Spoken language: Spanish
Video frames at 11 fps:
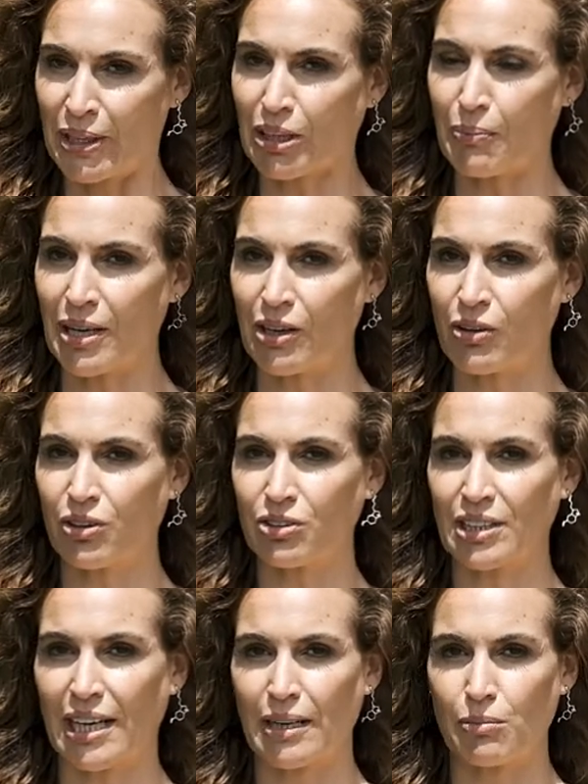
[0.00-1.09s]
pero también lo
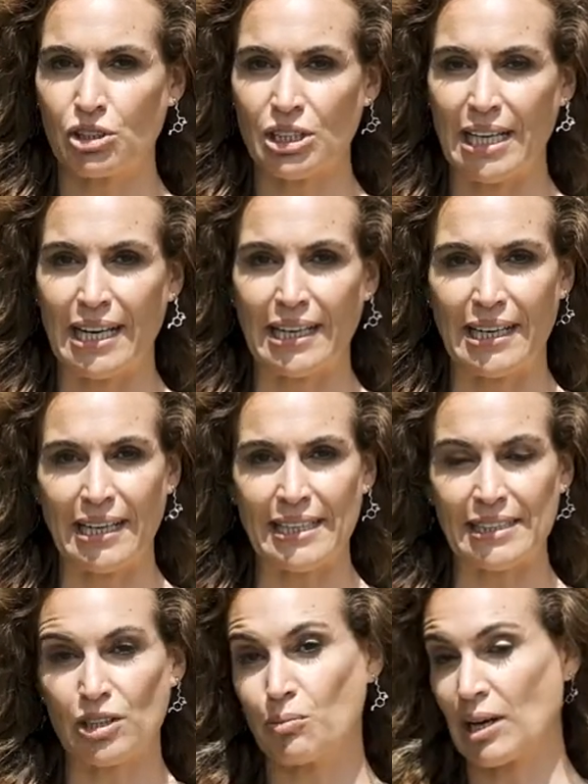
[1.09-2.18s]
encontraremos en
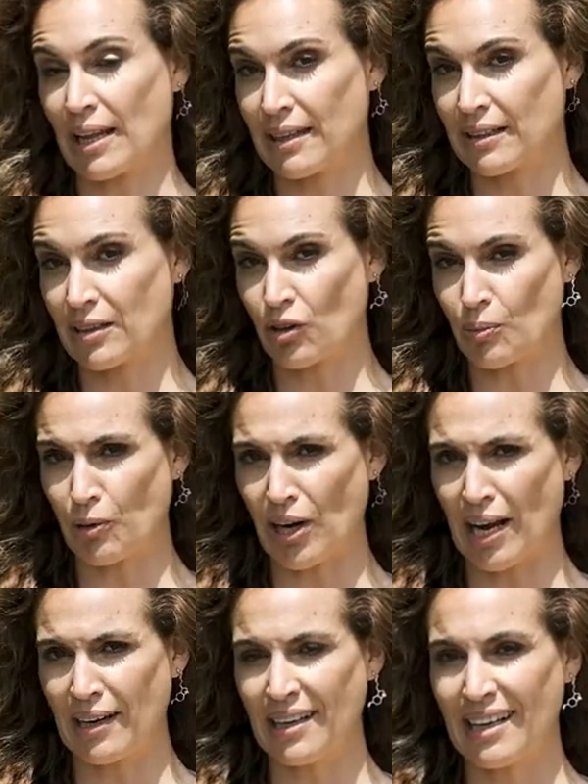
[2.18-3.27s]
líneas como el aceite
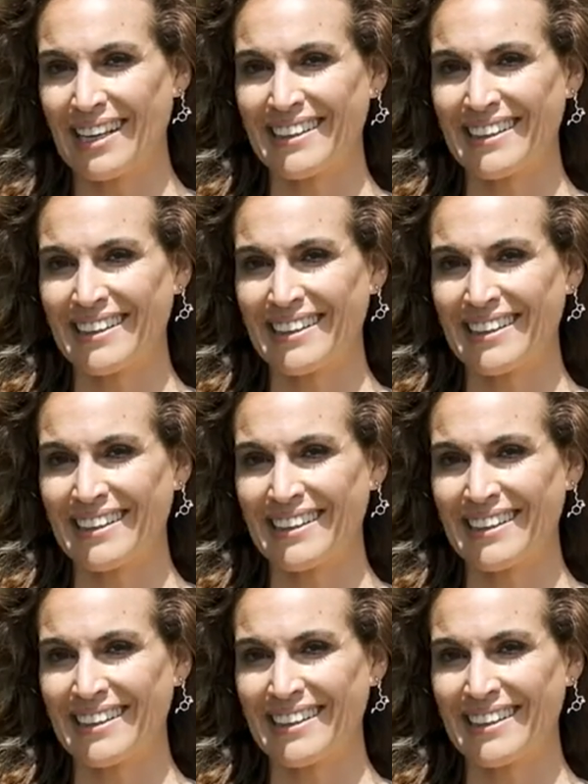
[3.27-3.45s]
corporal,